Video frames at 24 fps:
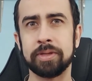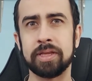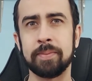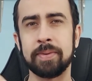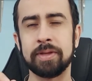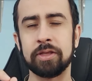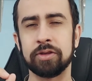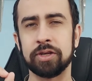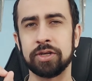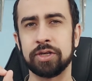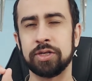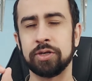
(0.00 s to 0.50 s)

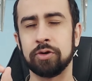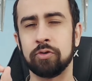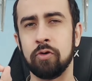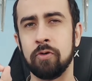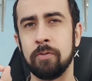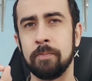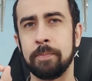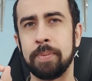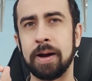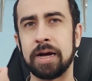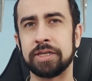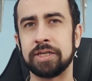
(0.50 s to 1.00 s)
Também não deixe de
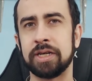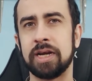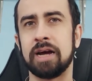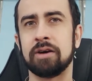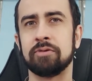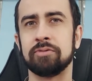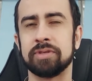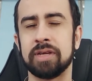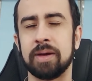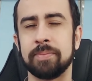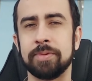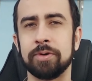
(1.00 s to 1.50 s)
compartilhar
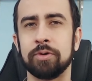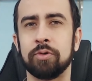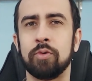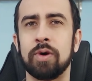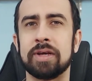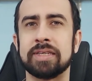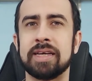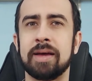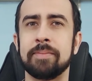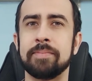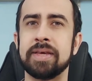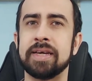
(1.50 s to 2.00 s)
com os amigos, com
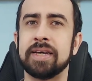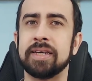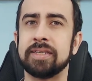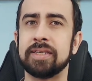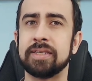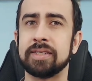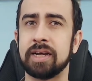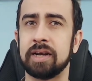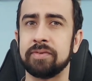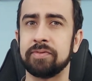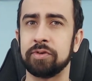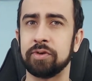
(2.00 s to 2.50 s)
as amigas, se
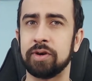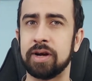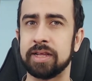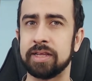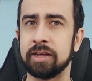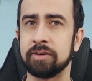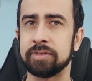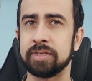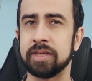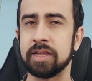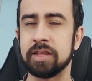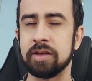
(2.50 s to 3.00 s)
inscrever no
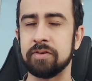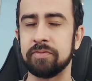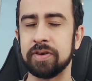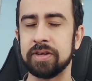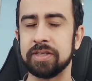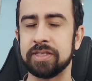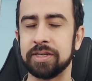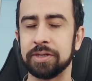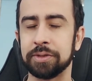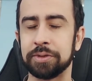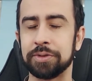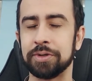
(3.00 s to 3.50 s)
canal se ainda não
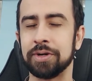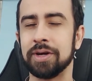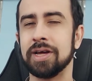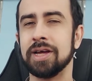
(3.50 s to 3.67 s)
fez isso